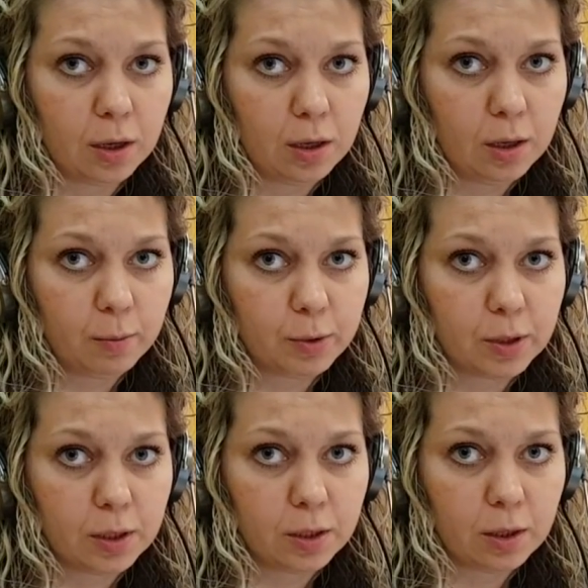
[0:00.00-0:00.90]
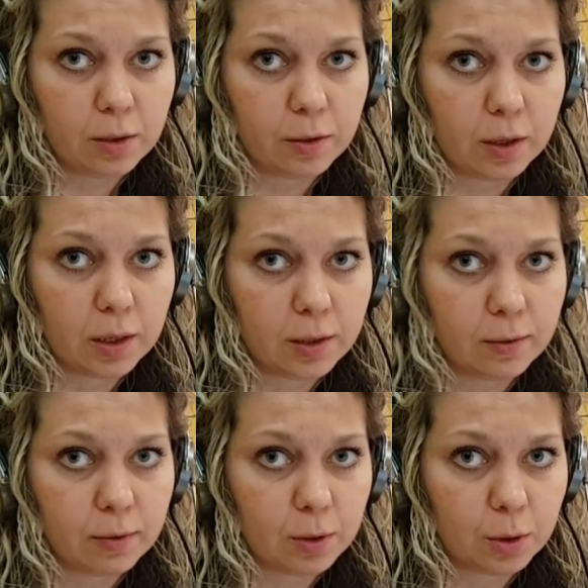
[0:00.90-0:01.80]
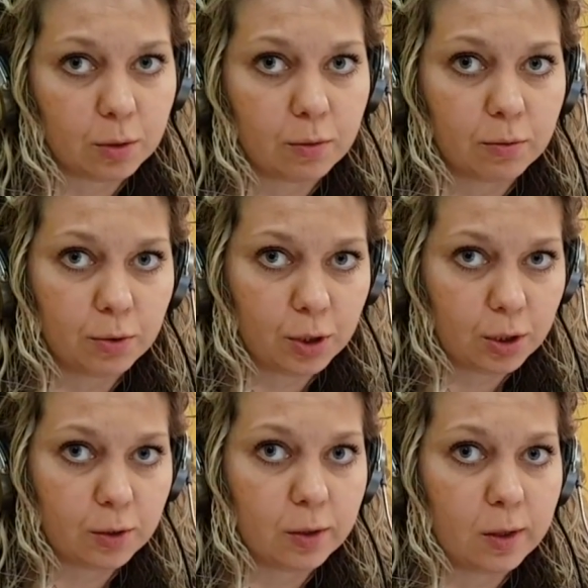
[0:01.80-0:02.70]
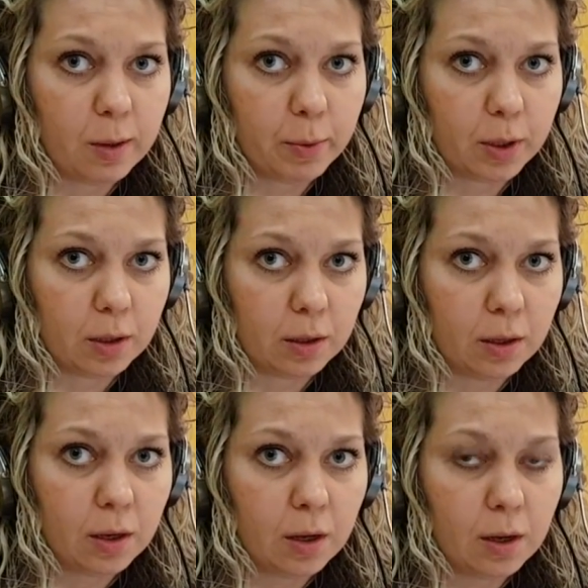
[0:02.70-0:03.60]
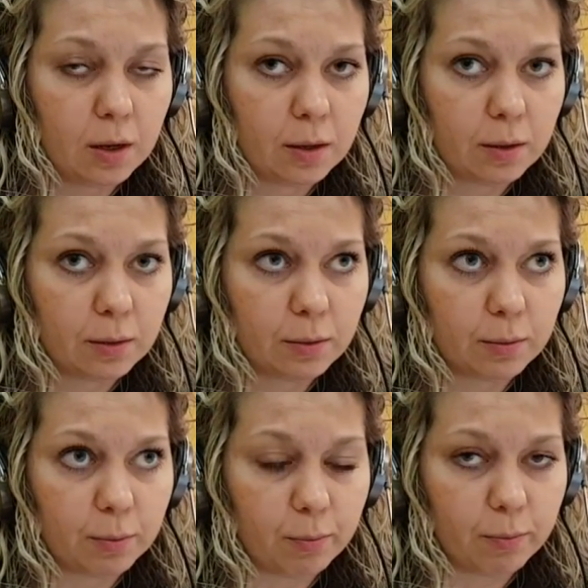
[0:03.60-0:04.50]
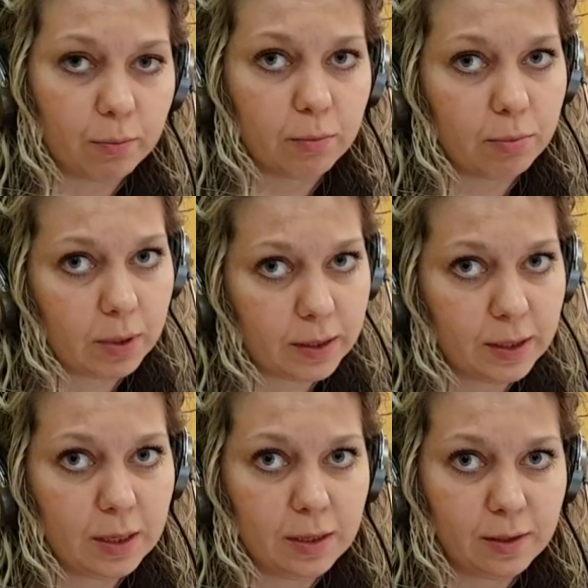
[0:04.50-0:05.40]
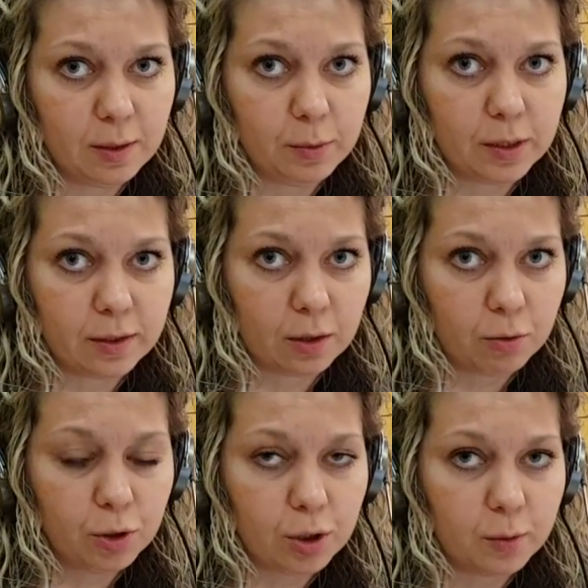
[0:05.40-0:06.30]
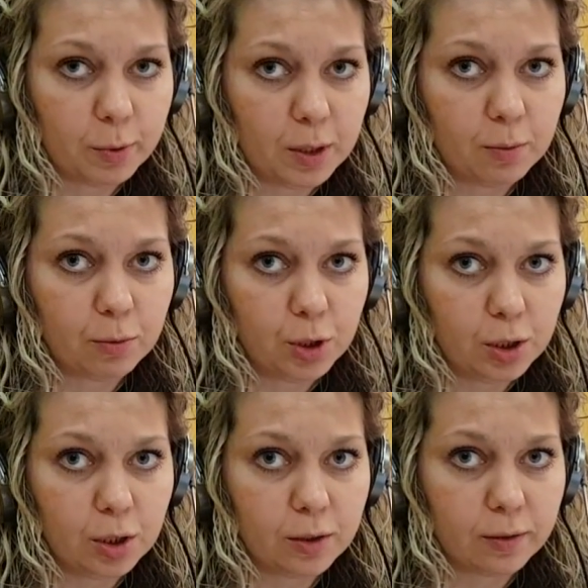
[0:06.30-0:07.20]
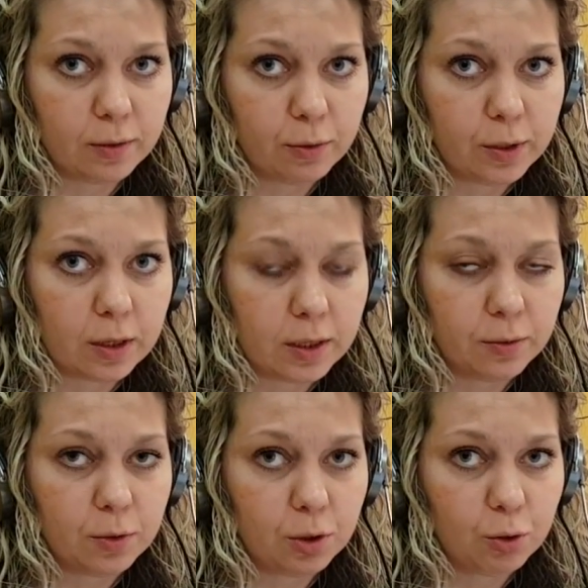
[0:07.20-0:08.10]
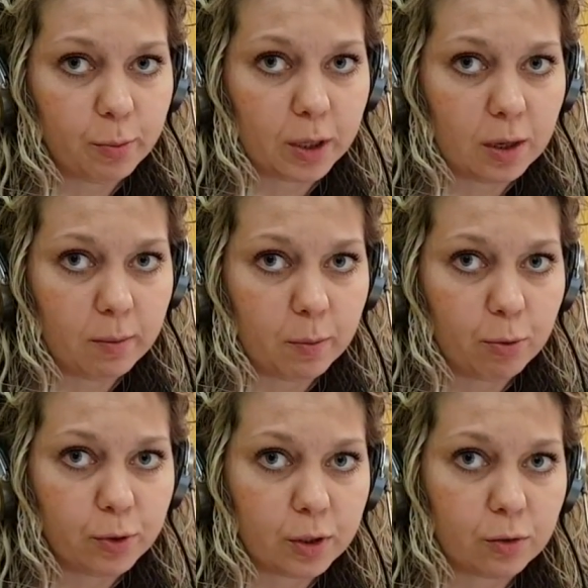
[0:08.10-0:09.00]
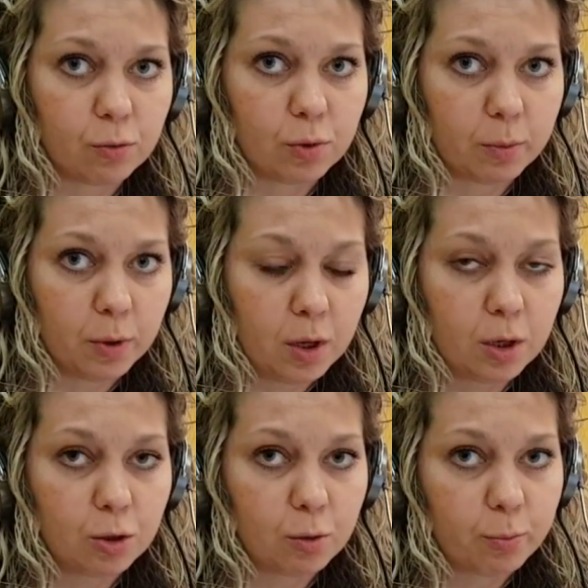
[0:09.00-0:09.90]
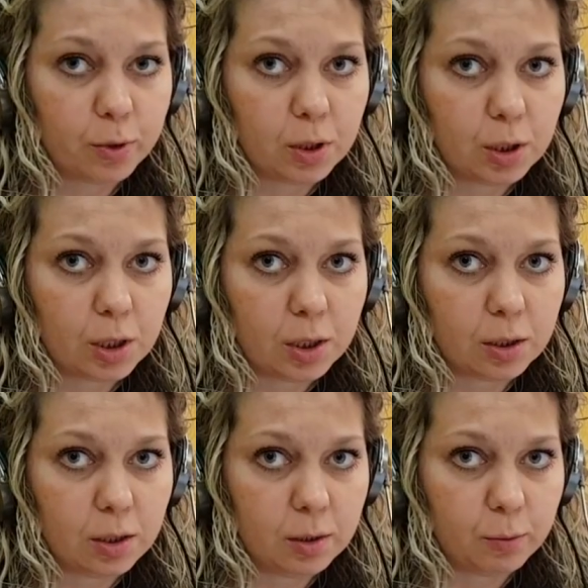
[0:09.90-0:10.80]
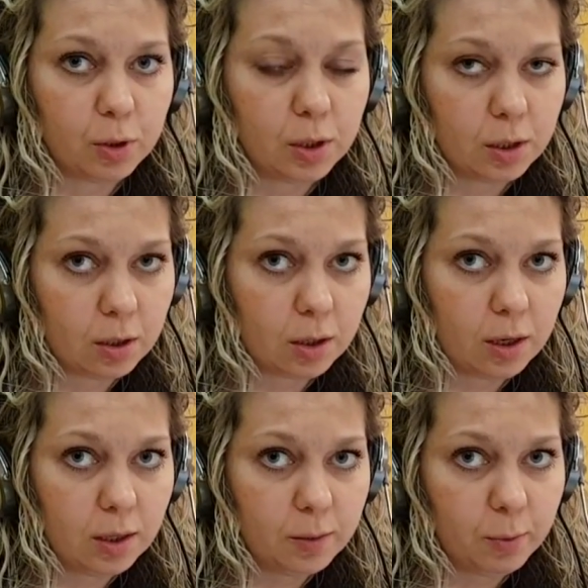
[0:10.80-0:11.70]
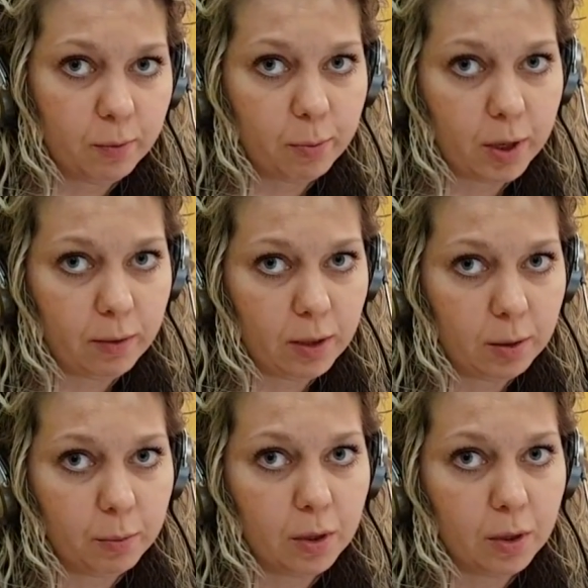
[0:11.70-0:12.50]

И обязательно заказывает, э, сейчас динамика э, осенне-зимняя закончилась, поэтому чаще всего заказывают еще программы по сосудам, чтобы поддержать и иммунитет организма правильно